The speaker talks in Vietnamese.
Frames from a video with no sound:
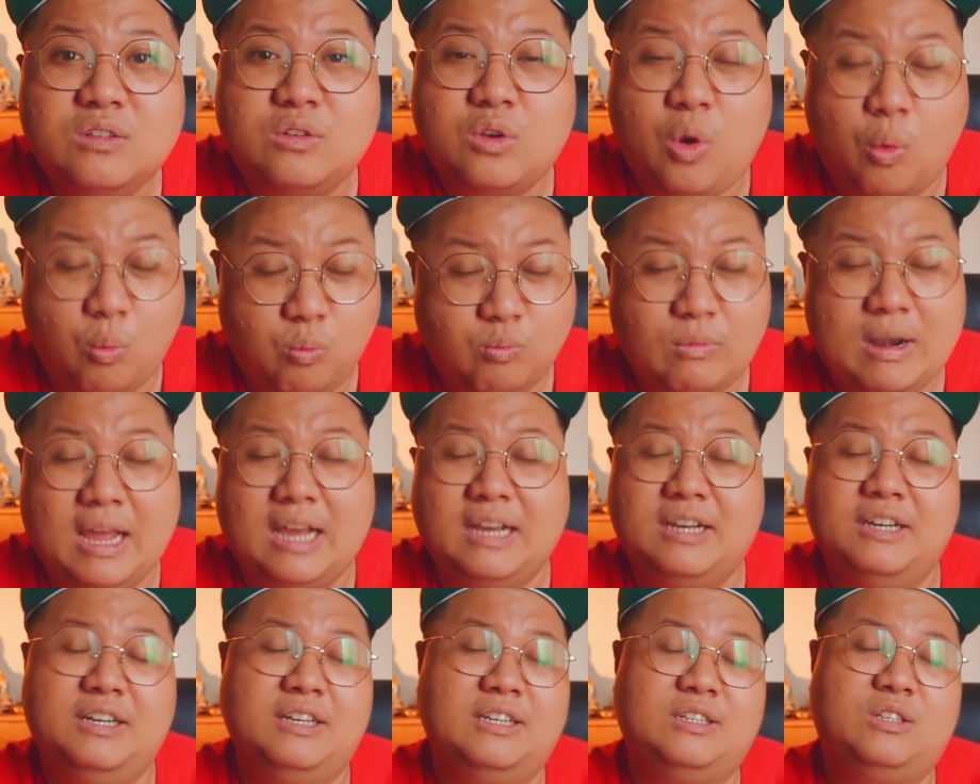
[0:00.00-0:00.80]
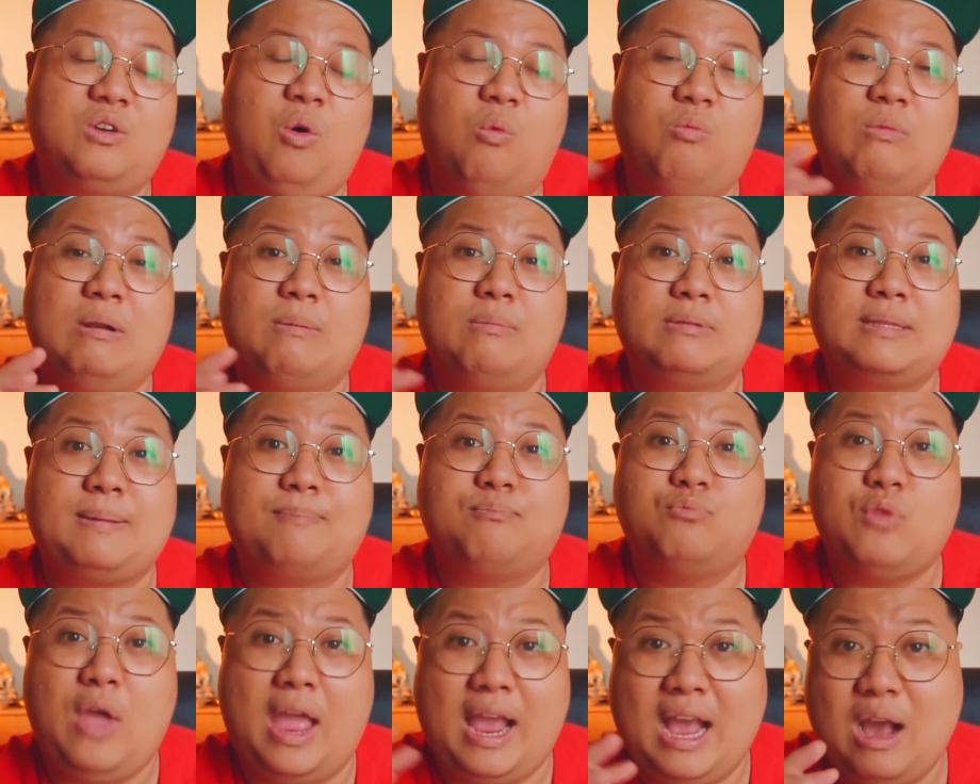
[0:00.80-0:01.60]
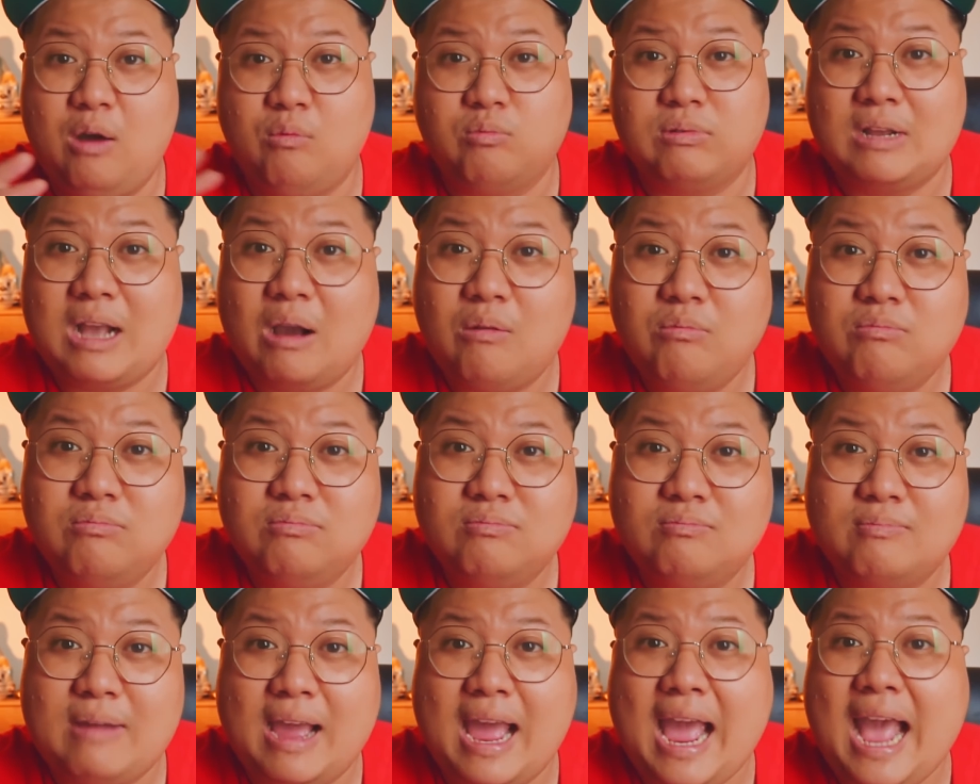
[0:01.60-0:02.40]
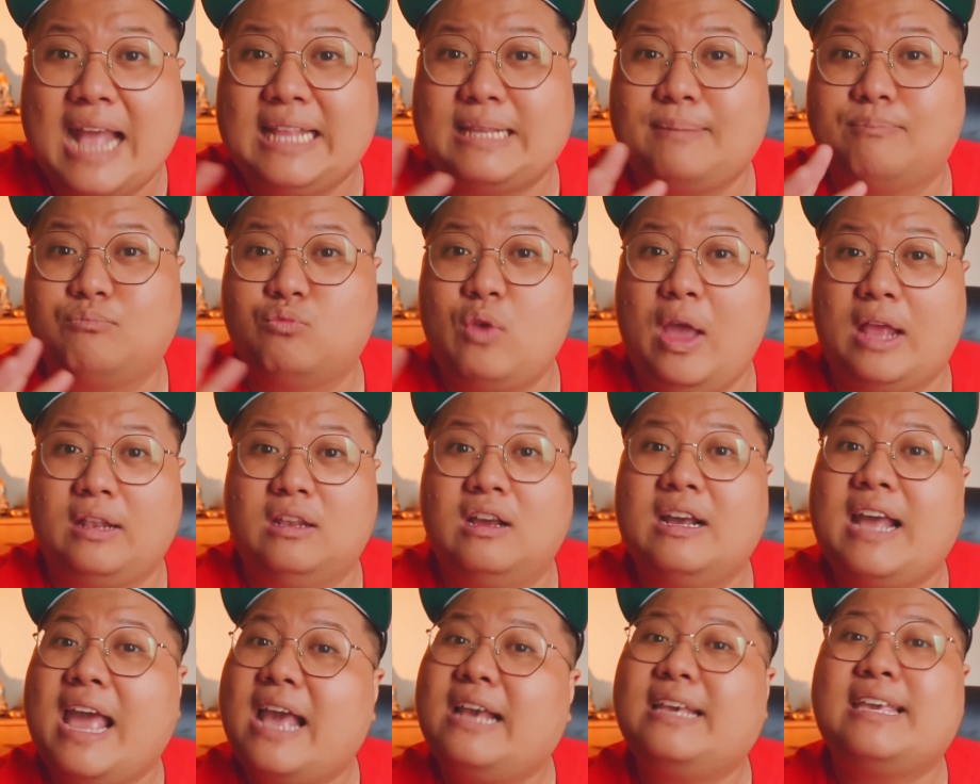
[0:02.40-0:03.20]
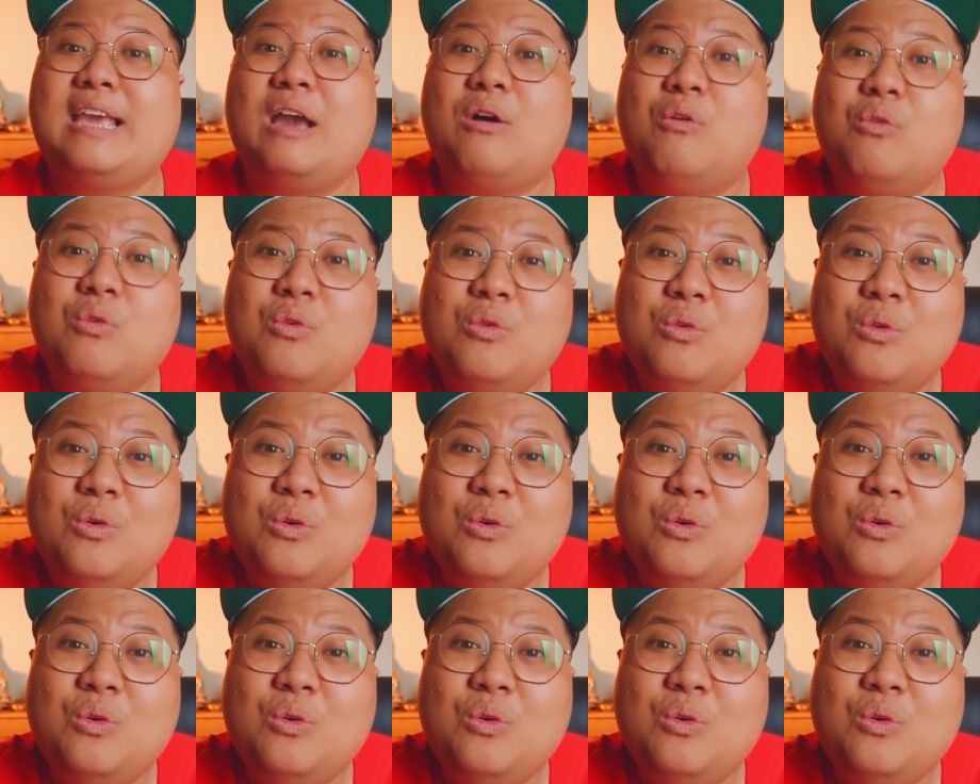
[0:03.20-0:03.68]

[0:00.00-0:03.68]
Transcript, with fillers: cùng là người cùng là một tập đoàn Hồng Kông mà hai tập đoàn nó khác nhau